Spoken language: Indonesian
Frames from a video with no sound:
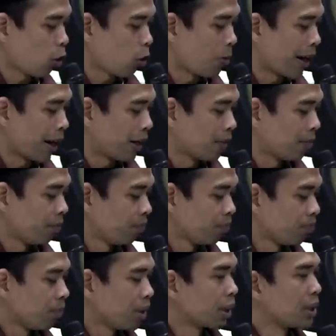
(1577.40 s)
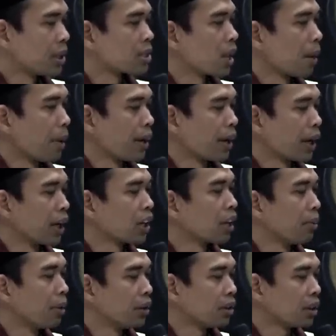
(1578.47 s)
obat bekerjasama dengan
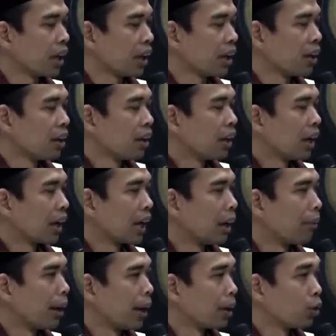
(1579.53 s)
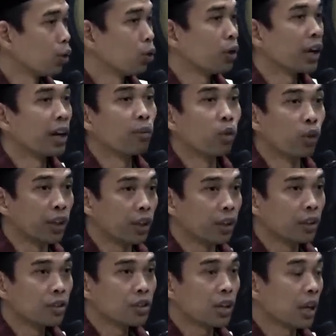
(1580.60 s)
Kementerian Agama, dulu dengan
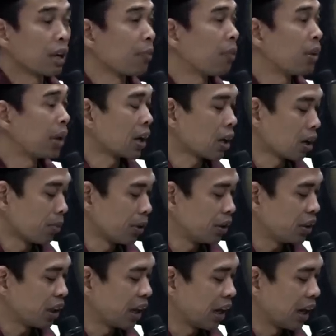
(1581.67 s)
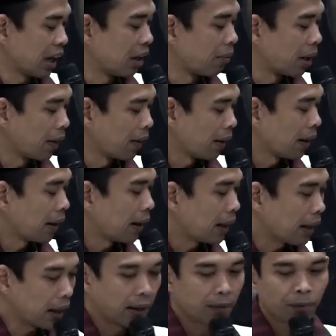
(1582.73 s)
MUI, sekarang pindah ke Kementerian Agama.
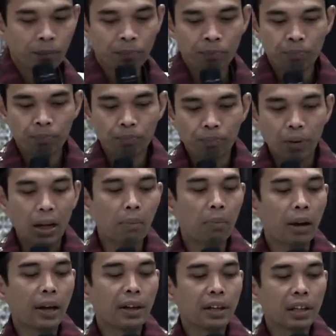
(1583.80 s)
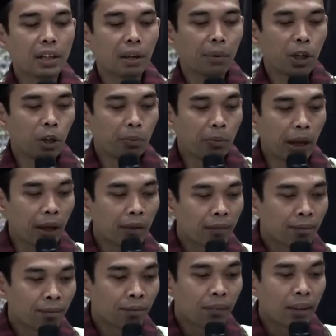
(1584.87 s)
Halal. Maka berani kita minumnya.
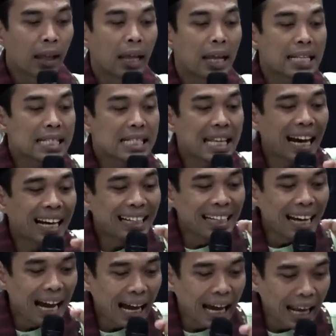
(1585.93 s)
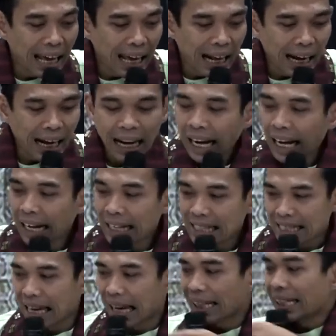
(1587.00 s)
Zatnya halal,
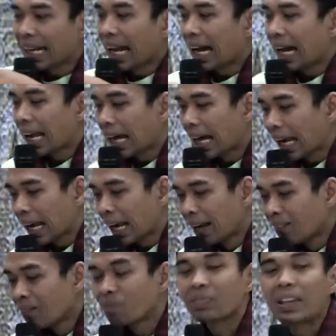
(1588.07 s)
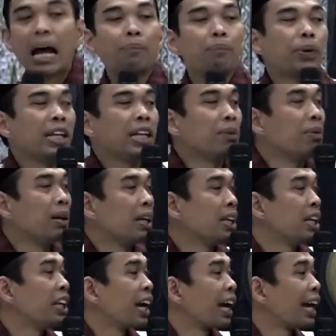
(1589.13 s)
zatnya halal, tapi
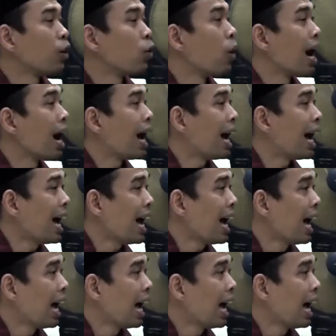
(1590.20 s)
dibeli dengan uang hak